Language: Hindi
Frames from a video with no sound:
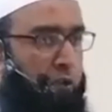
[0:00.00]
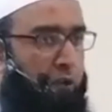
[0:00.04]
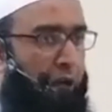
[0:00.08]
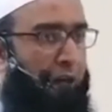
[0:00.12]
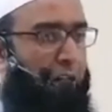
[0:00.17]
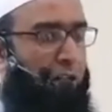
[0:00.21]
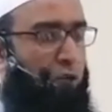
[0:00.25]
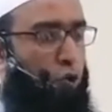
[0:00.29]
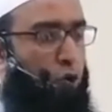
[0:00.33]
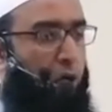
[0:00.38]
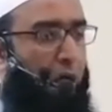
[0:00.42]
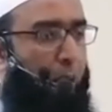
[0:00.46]

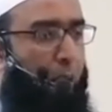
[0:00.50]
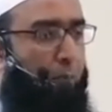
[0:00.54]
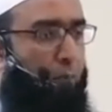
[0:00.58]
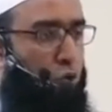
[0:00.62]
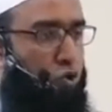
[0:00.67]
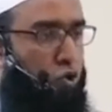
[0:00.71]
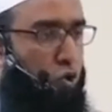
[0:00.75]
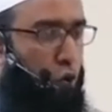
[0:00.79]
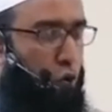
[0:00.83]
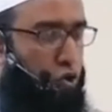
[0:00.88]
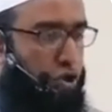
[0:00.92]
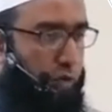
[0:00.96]
या तो आप
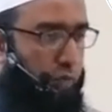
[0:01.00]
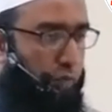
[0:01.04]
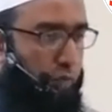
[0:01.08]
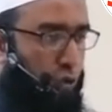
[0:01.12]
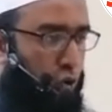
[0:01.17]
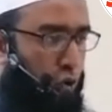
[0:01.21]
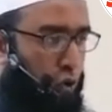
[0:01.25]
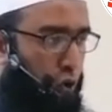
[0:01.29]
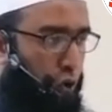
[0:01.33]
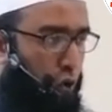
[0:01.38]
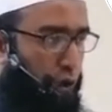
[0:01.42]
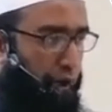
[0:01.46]
उस
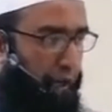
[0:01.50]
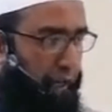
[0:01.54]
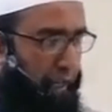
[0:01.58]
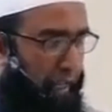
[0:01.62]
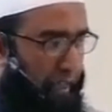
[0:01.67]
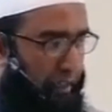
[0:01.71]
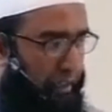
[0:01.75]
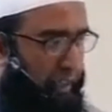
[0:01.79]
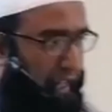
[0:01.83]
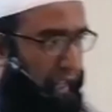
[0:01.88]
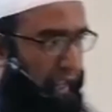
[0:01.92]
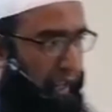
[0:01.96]
खुशबू को
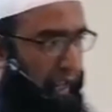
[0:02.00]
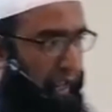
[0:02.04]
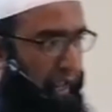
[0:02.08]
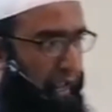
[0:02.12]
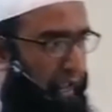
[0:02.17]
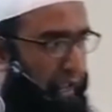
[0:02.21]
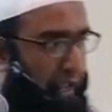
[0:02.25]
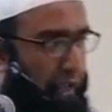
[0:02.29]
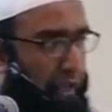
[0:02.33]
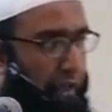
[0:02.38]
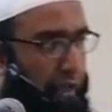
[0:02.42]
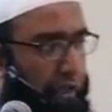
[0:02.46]
खरीद लेंगे
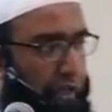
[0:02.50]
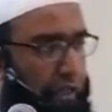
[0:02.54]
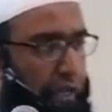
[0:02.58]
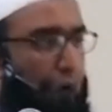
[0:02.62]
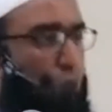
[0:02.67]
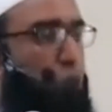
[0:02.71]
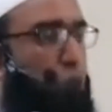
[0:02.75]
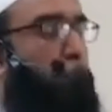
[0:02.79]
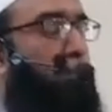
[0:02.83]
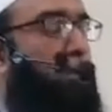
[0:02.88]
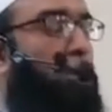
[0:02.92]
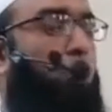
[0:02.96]

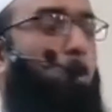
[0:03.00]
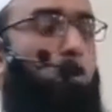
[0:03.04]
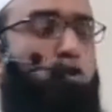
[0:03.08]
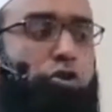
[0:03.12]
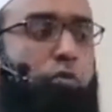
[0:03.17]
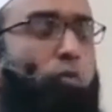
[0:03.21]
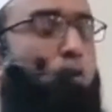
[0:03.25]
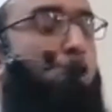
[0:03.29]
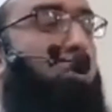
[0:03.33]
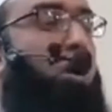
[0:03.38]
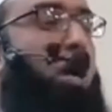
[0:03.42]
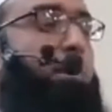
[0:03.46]
या उसकी
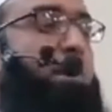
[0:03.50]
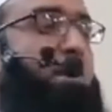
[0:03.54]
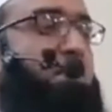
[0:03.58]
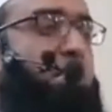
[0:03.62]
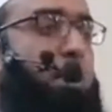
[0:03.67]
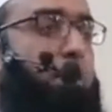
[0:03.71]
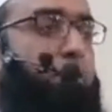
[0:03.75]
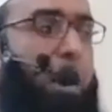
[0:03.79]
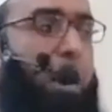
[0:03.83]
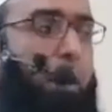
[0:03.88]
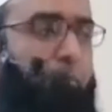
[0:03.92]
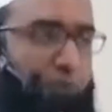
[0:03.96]
खुशबू कम अज
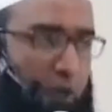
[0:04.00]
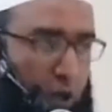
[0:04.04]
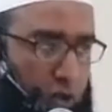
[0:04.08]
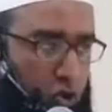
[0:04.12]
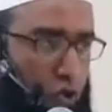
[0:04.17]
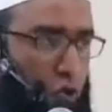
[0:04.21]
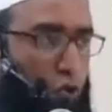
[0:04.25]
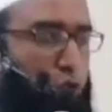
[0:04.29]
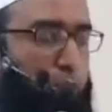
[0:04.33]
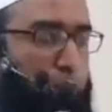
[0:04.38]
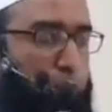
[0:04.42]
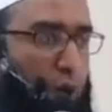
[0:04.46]
कम आप तक
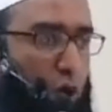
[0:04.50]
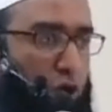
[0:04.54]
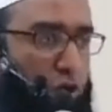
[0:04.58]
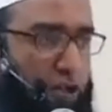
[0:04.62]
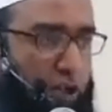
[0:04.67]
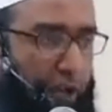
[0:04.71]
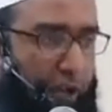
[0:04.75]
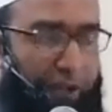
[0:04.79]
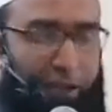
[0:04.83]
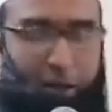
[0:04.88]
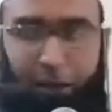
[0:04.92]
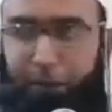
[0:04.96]
जरूर पहुंच
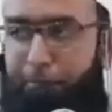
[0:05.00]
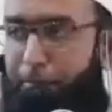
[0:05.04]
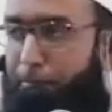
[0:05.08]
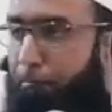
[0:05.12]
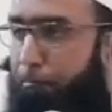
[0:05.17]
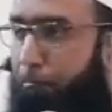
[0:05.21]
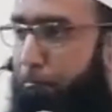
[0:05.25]
जाएगी